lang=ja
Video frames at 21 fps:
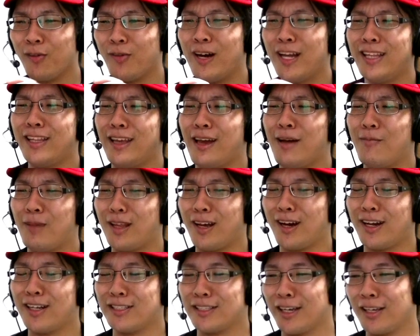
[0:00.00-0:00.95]
ちょっと待って、やっぱ
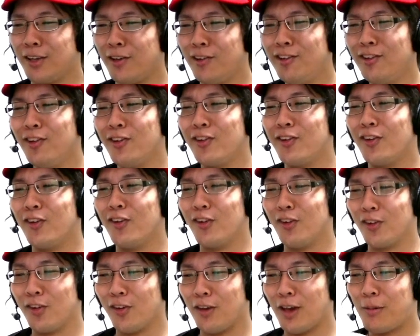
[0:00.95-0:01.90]
だからさ、
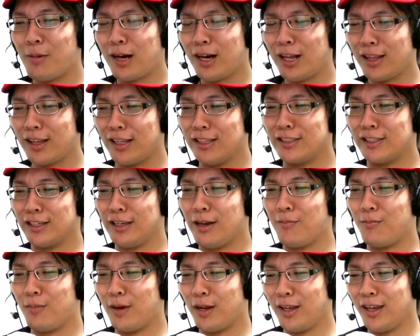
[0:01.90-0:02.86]
99999やばかったんじゃん、
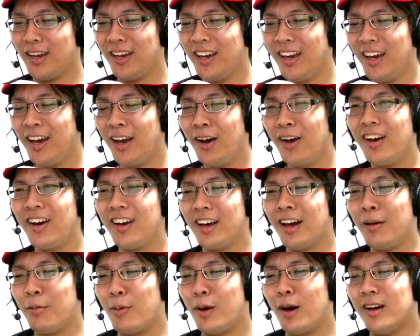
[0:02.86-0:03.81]
やっぱり。
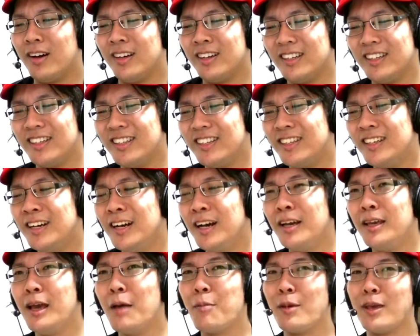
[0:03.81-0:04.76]
やっぱ、
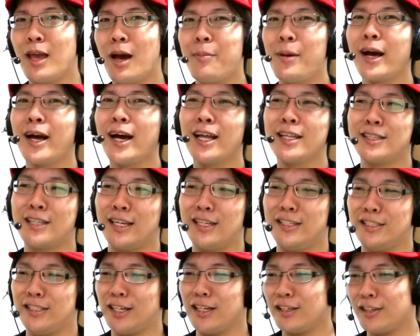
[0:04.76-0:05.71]
やっぱやばかっ
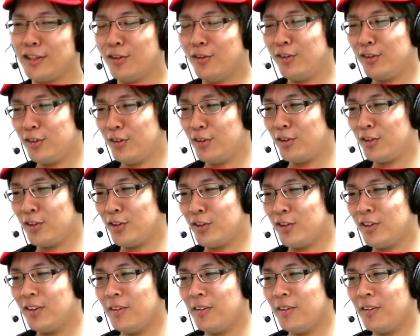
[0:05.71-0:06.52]
たんじゃん、999。